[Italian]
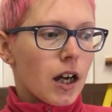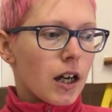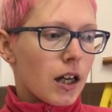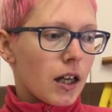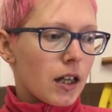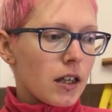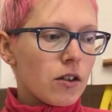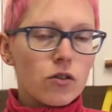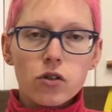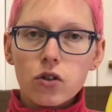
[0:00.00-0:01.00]
Eh,
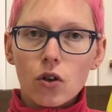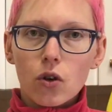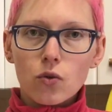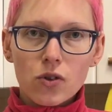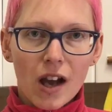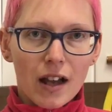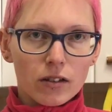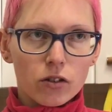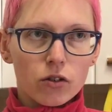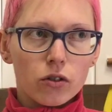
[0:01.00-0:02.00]
io sto
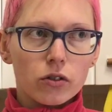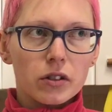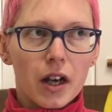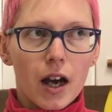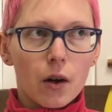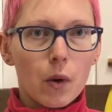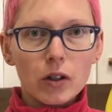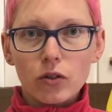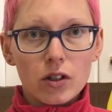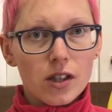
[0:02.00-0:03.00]
usando, da
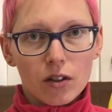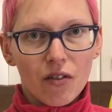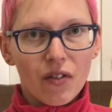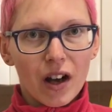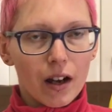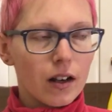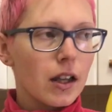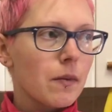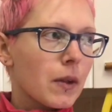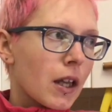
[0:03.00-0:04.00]
quando ho iniziato a
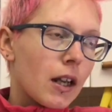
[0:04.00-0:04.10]
farli,